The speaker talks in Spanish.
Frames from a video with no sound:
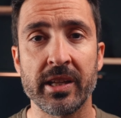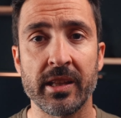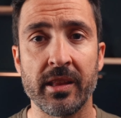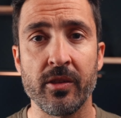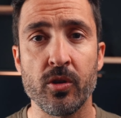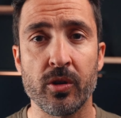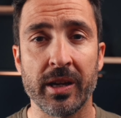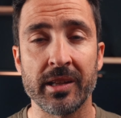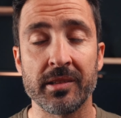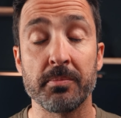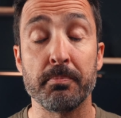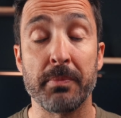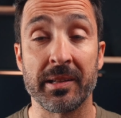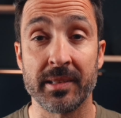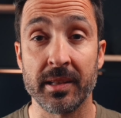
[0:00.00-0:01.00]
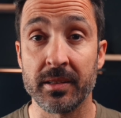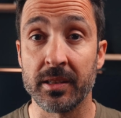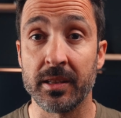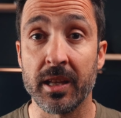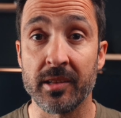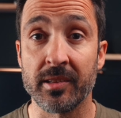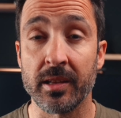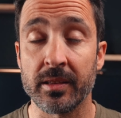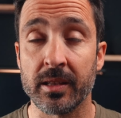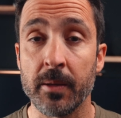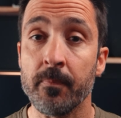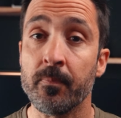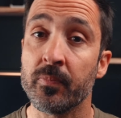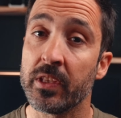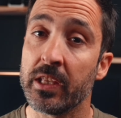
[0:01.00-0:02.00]
que ya te digo que es bastante interesante
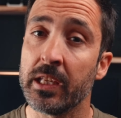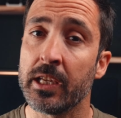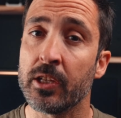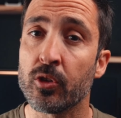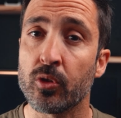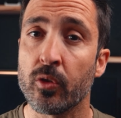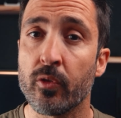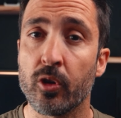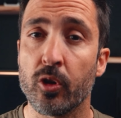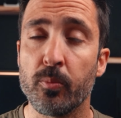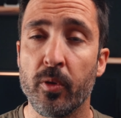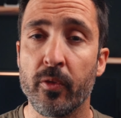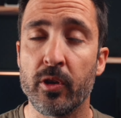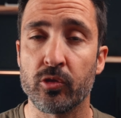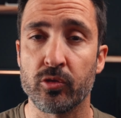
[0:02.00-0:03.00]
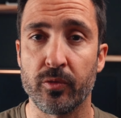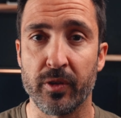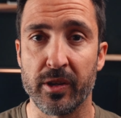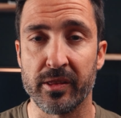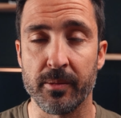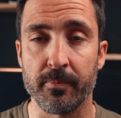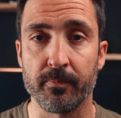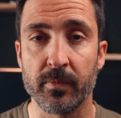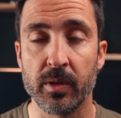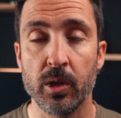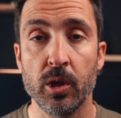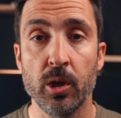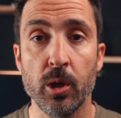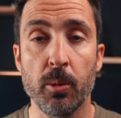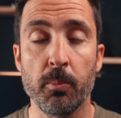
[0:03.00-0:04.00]
y que no todos los modelos ofrecen.
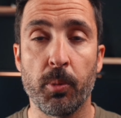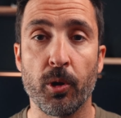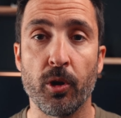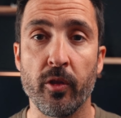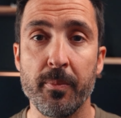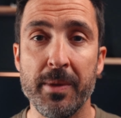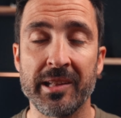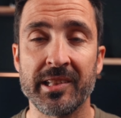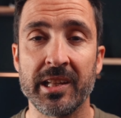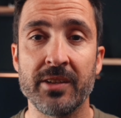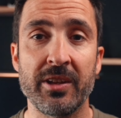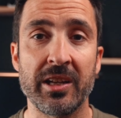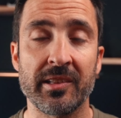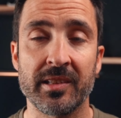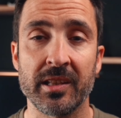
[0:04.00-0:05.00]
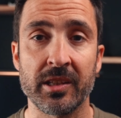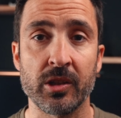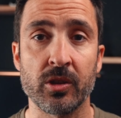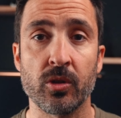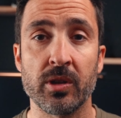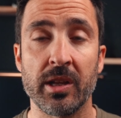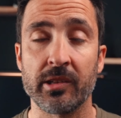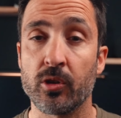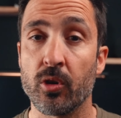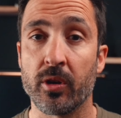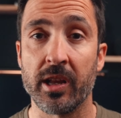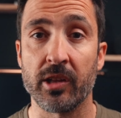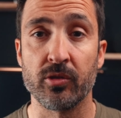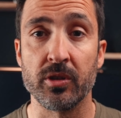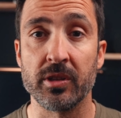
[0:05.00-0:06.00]
Por lo demás, a nivel estético, las
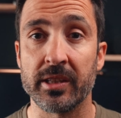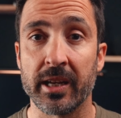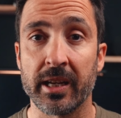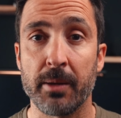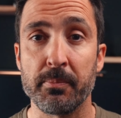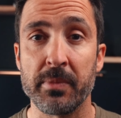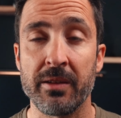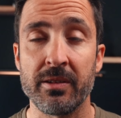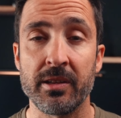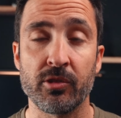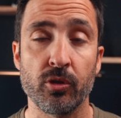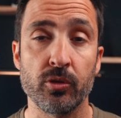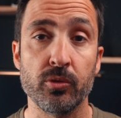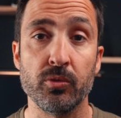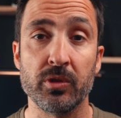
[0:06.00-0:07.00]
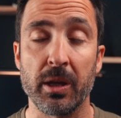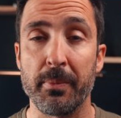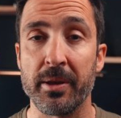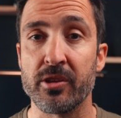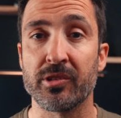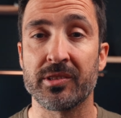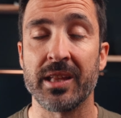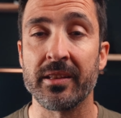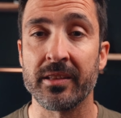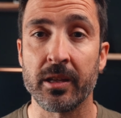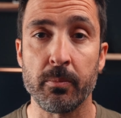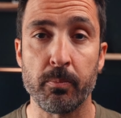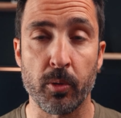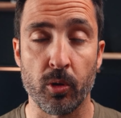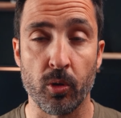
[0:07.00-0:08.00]
correas son intercambiables, son de un tamaño
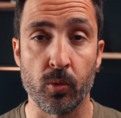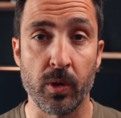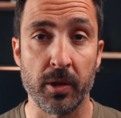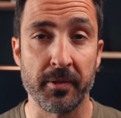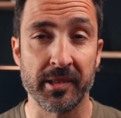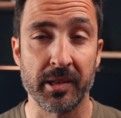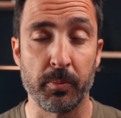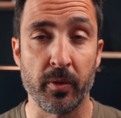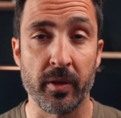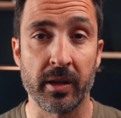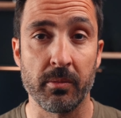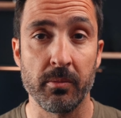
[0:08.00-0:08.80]
estándar, por lo cual vas a poder